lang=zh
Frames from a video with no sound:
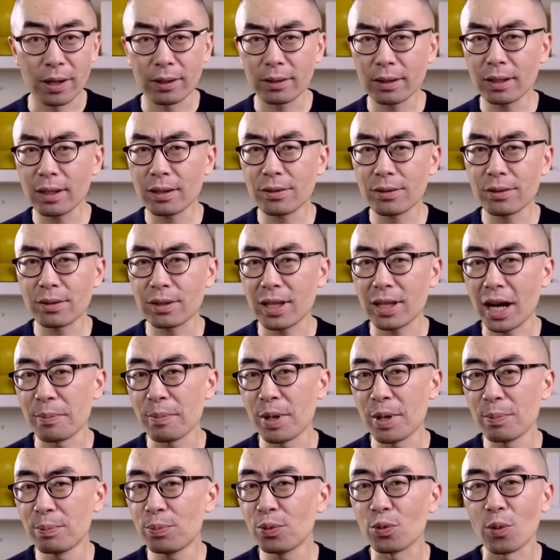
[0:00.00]
况。要是它
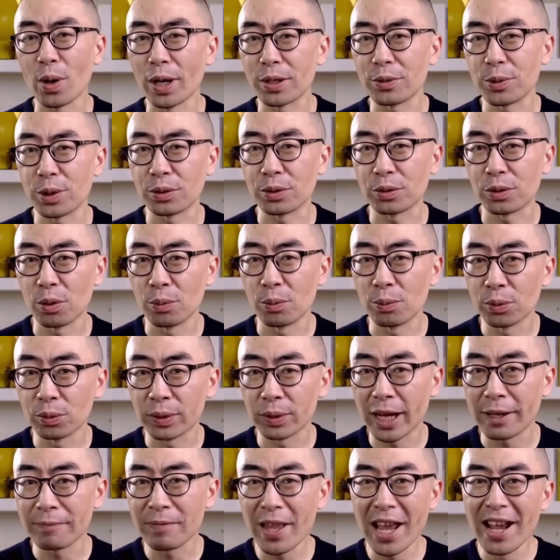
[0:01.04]
们不完全同
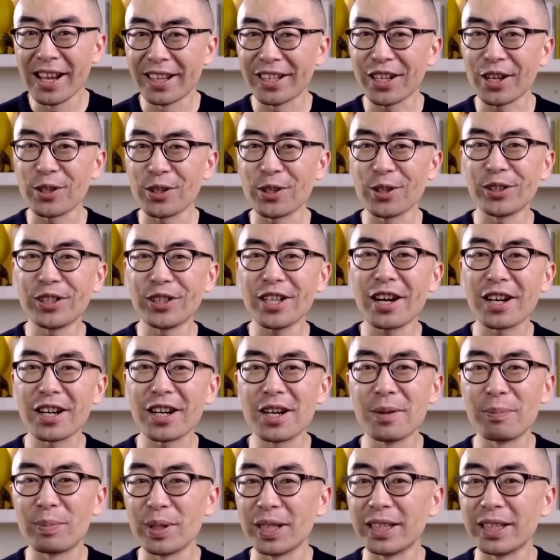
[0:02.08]
步呢？要是第二个